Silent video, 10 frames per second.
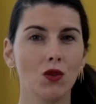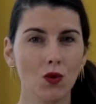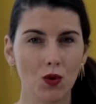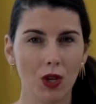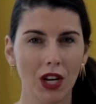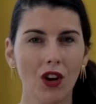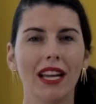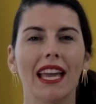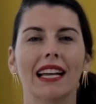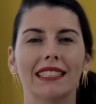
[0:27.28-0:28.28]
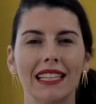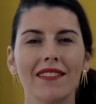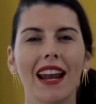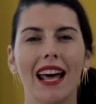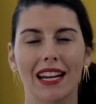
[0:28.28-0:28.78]
es un suero que
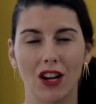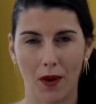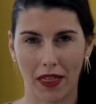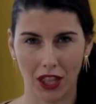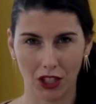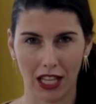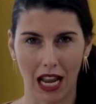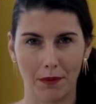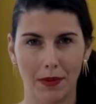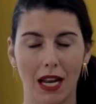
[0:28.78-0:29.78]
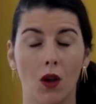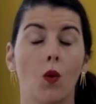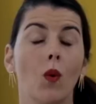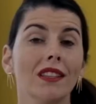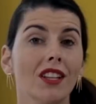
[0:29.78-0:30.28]
activa la renovación de la piel.
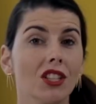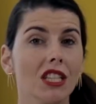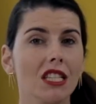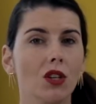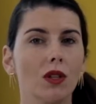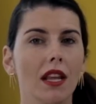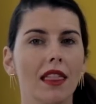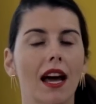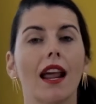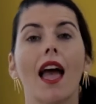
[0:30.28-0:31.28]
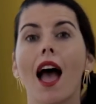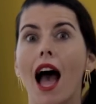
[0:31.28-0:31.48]
¿Cuándo lo tienes que utilizar?